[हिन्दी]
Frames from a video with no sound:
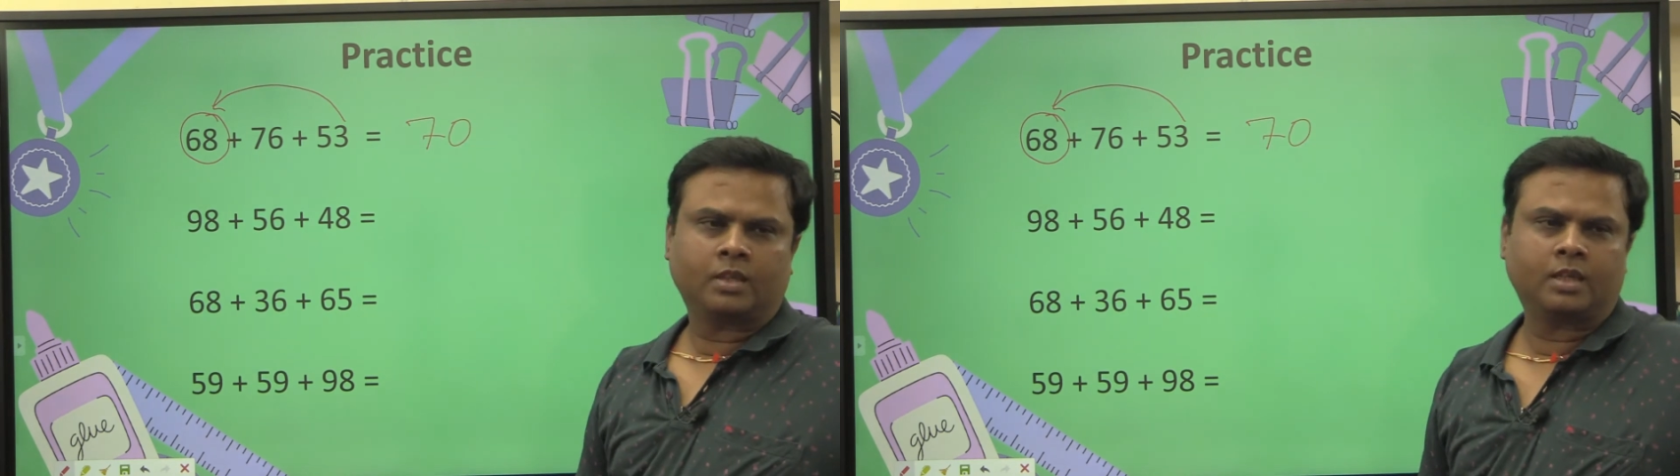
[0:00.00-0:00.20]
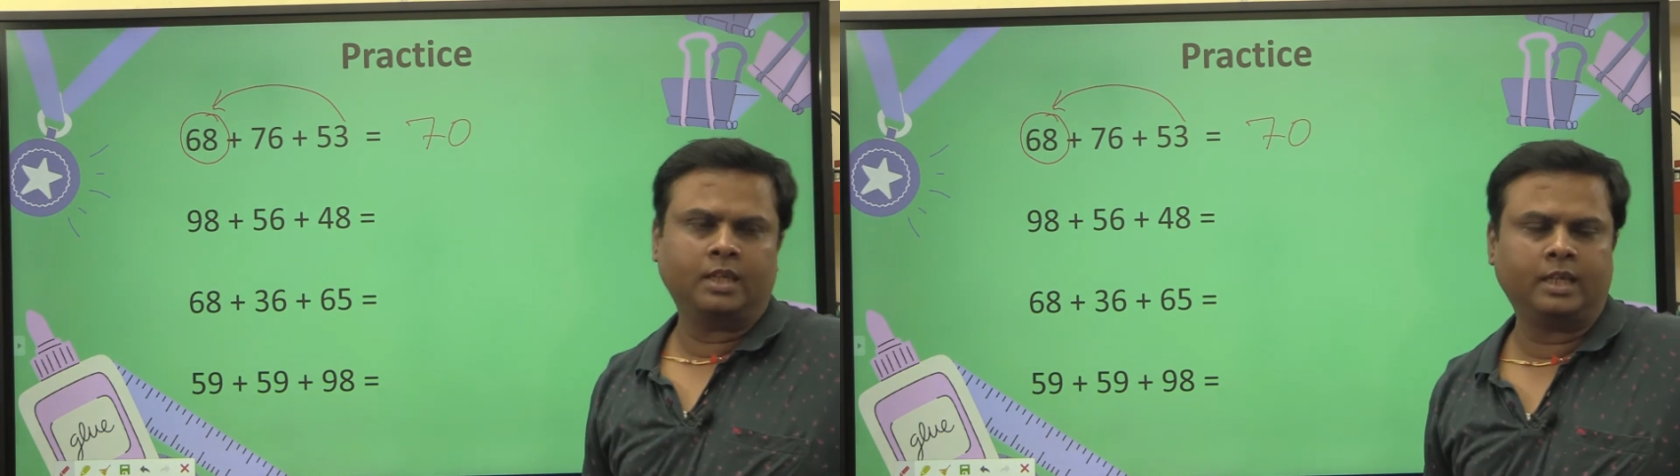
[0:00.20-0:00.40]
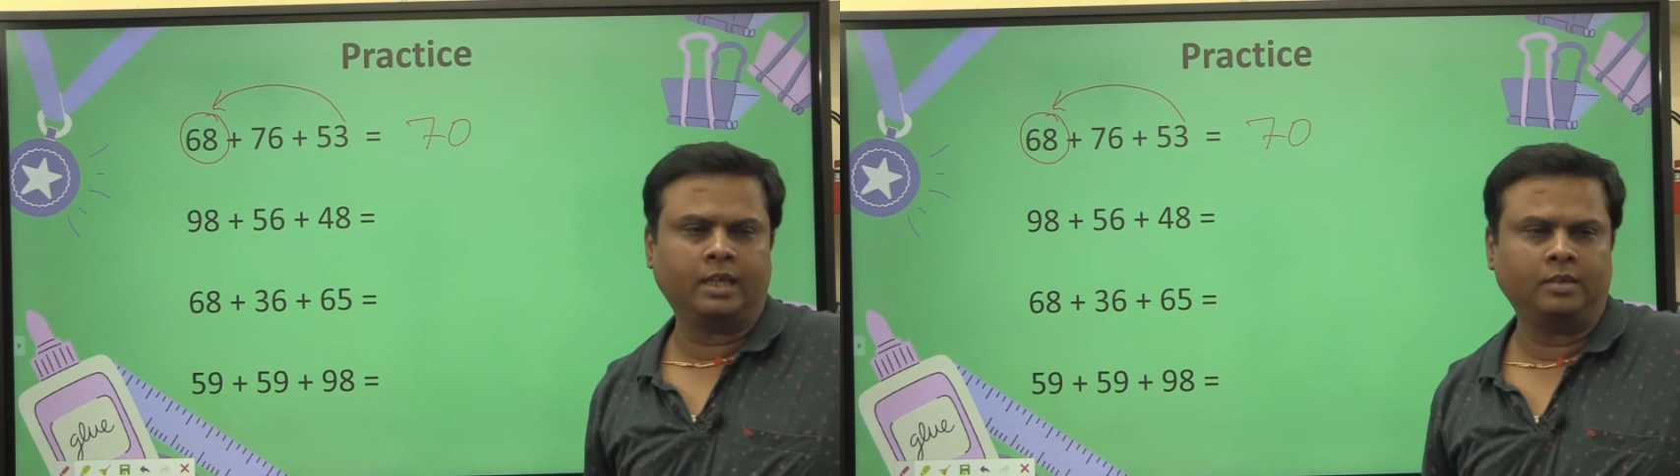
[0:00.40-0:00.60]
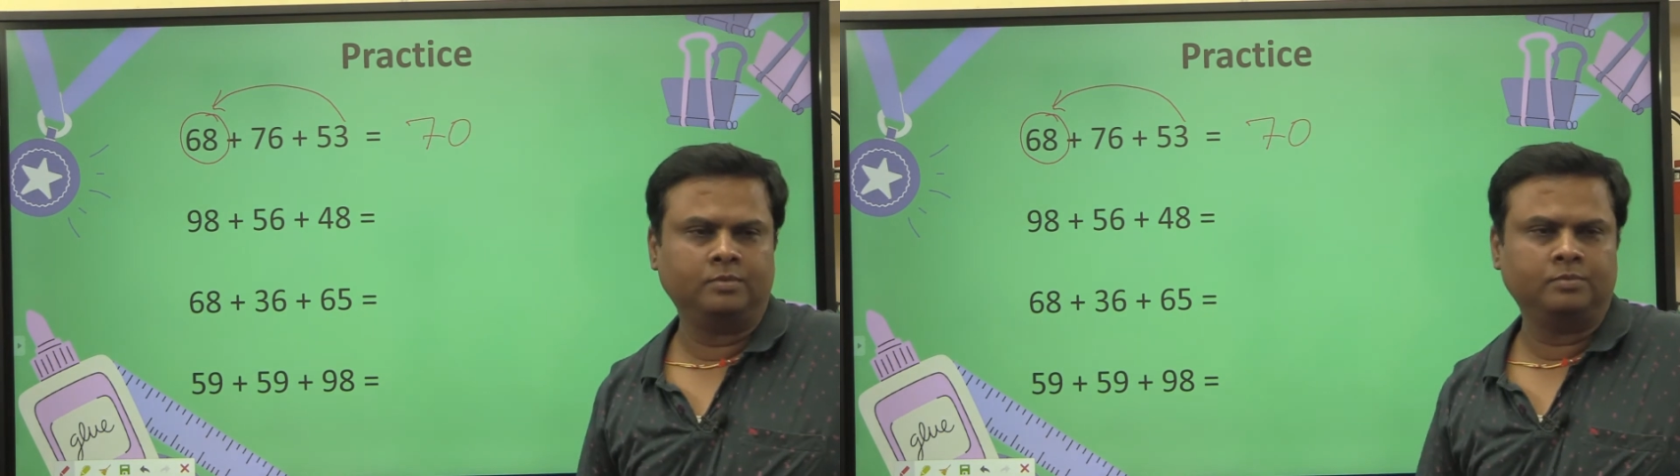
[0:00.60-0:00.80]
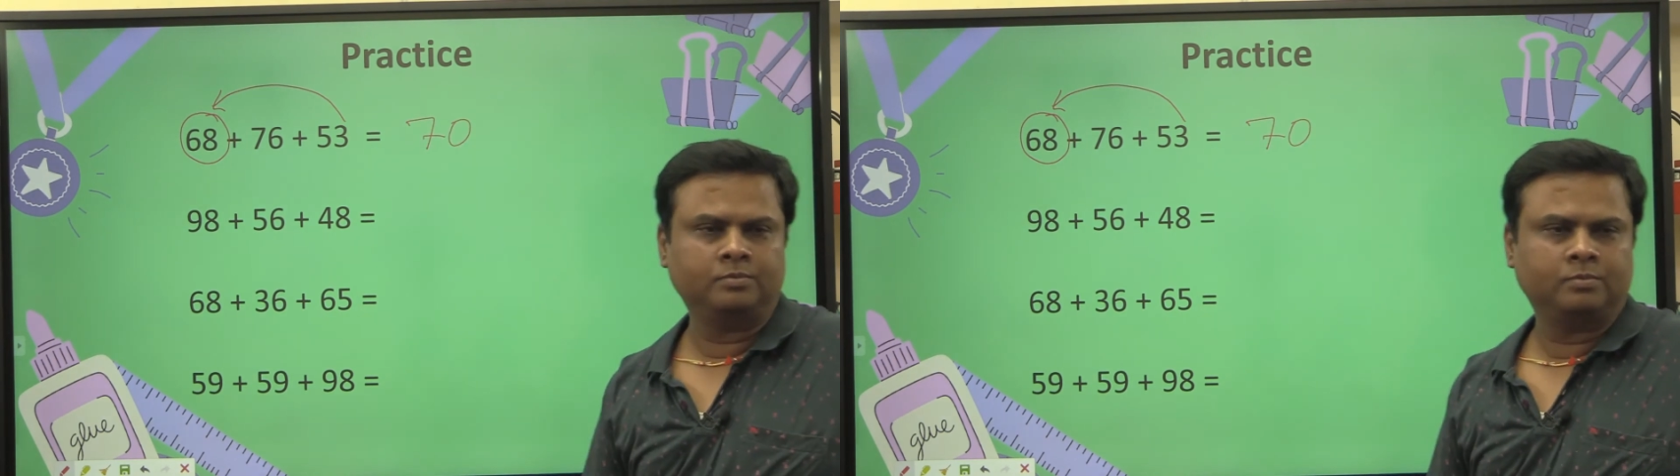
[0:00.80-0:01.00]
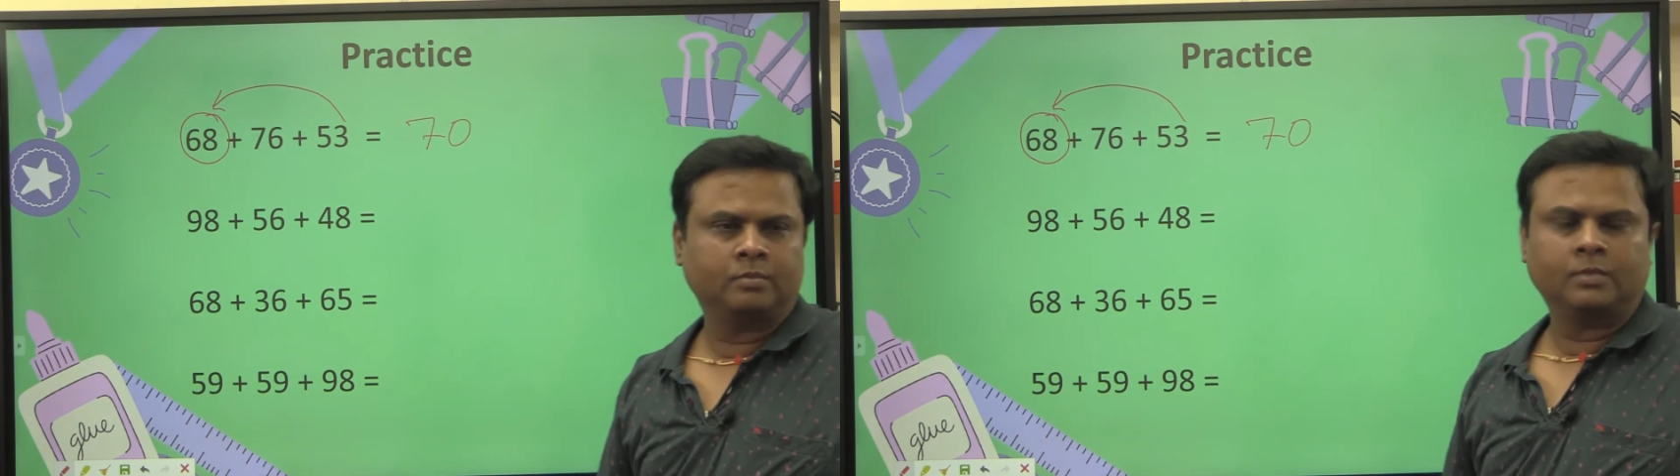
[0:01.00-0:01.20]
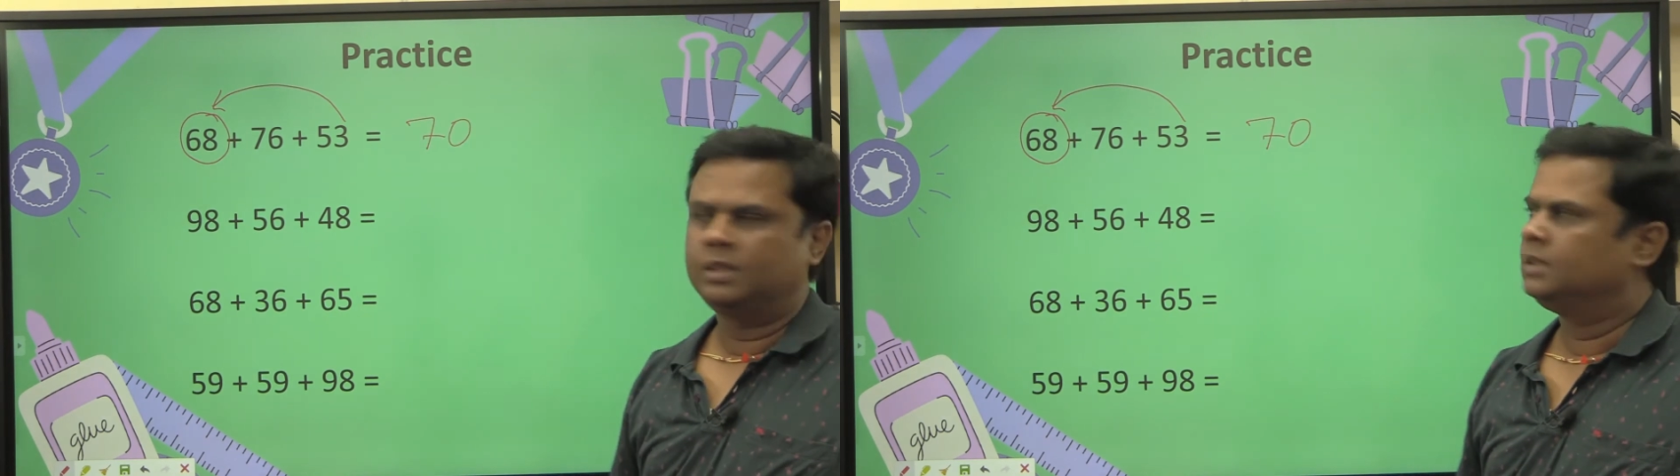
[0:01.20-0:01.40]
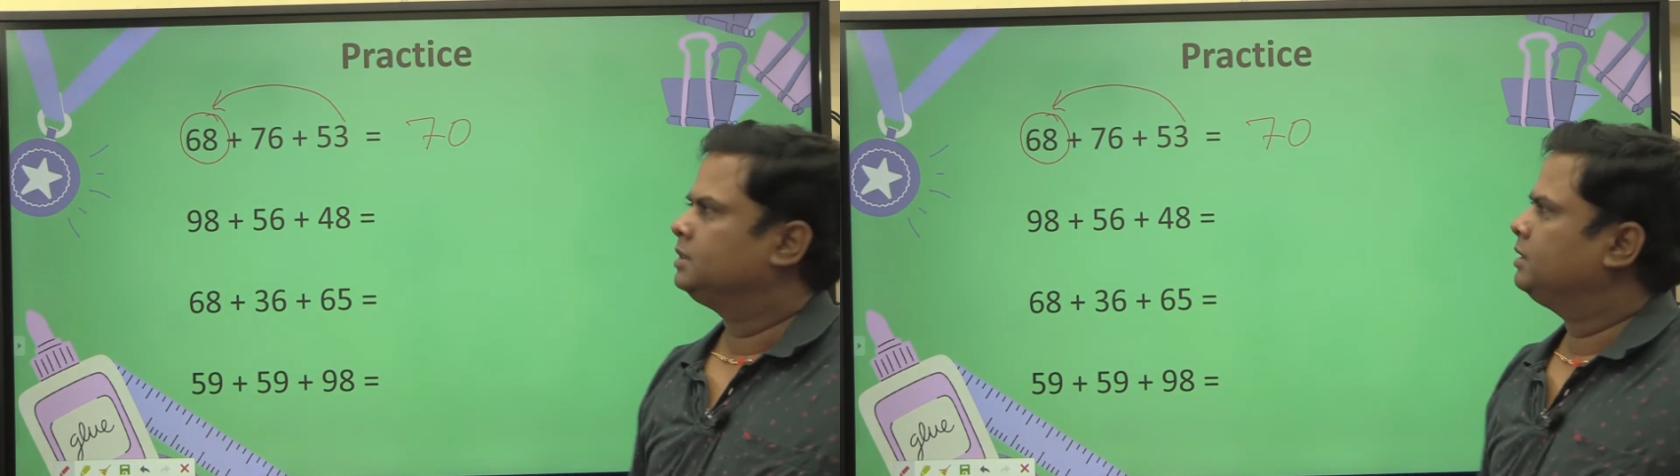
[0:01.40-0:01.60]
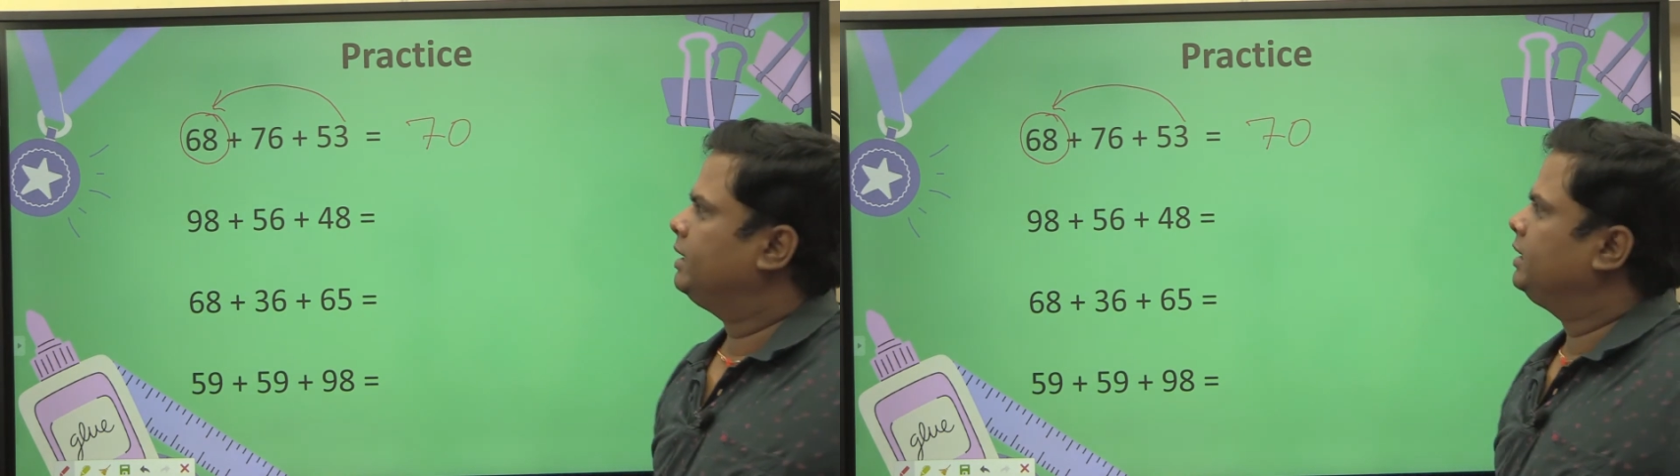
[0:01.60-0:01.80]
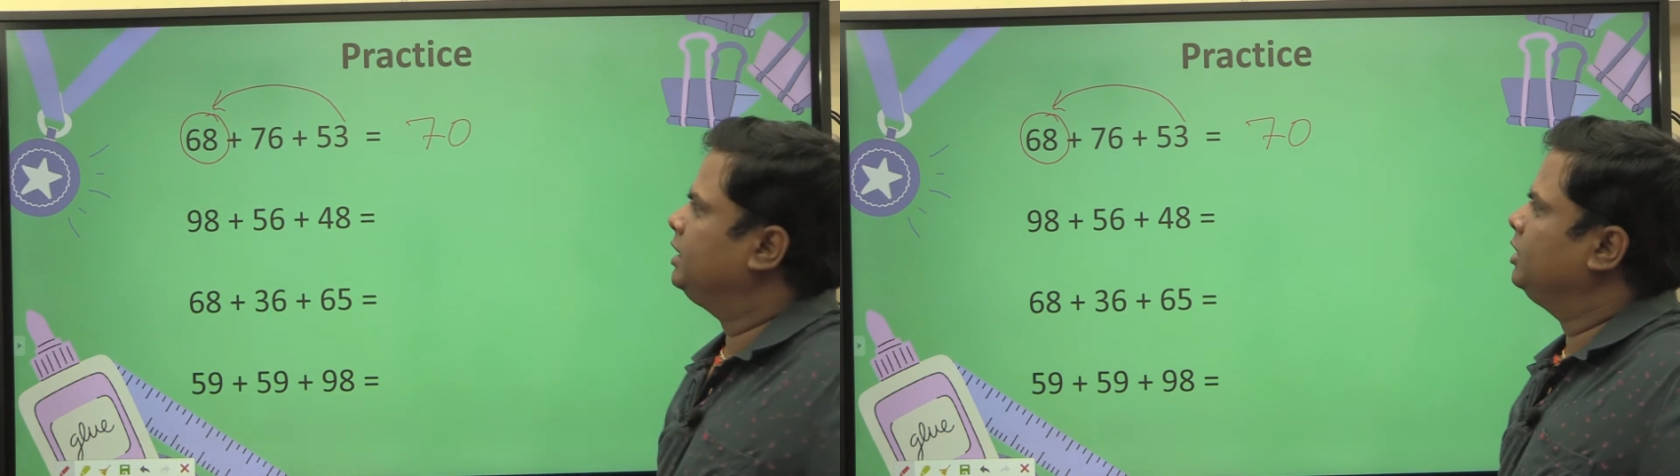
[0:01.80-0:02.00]
क्लियर है
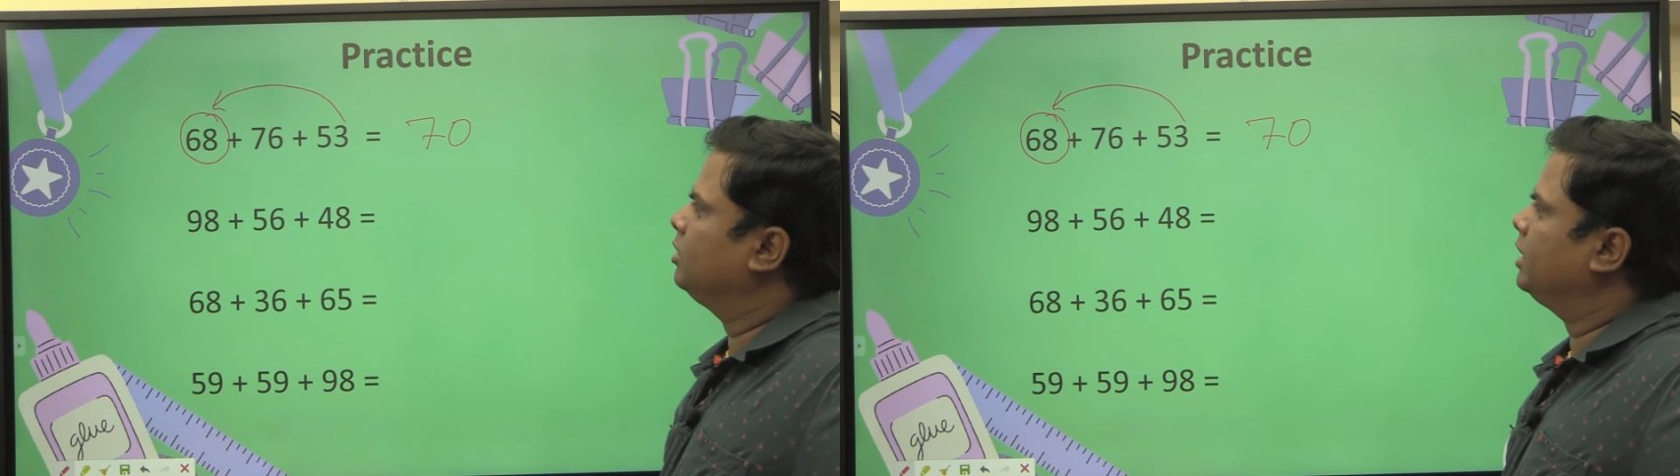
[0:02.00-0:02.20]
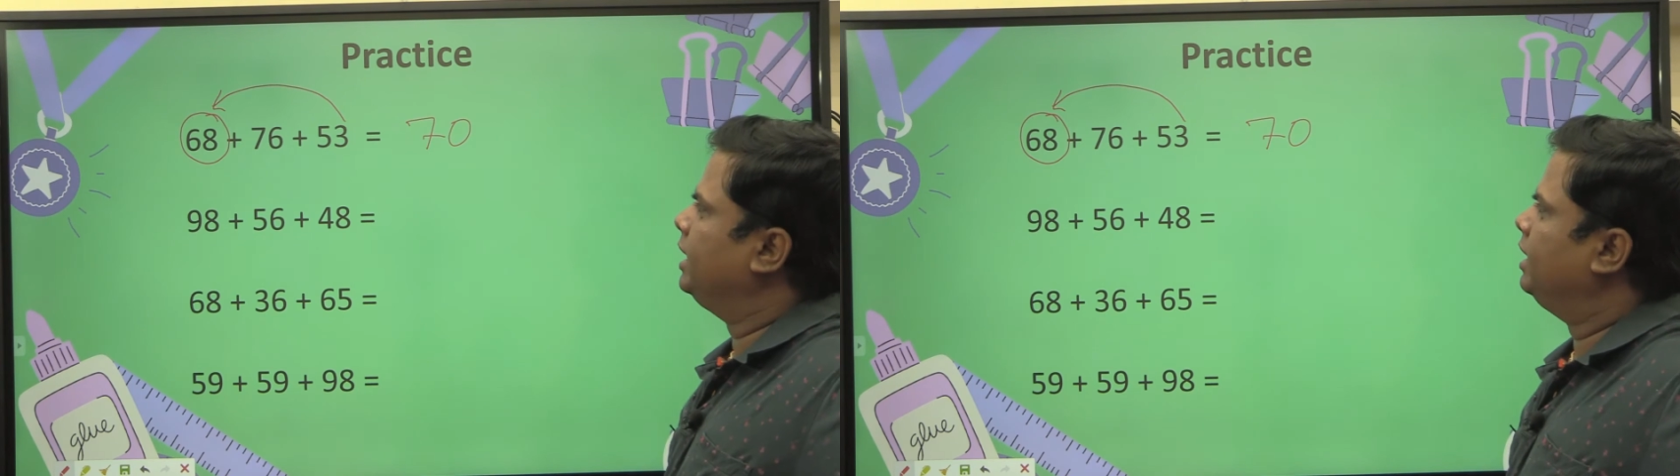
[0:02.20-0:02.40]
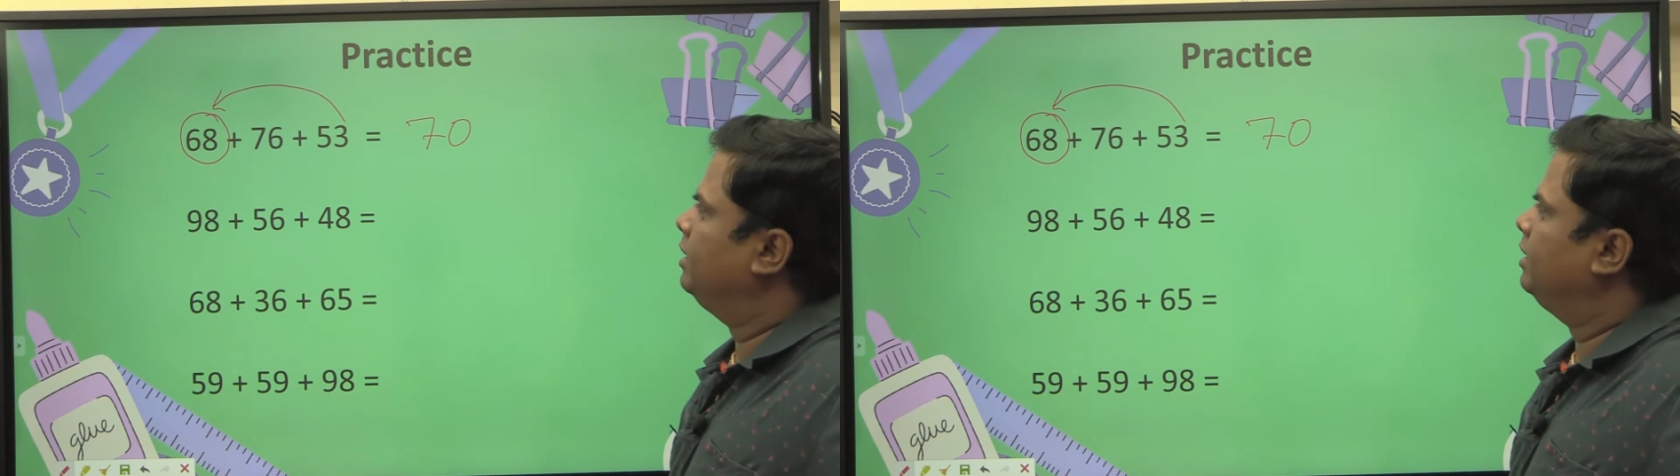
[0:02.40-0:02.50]
70 हो गया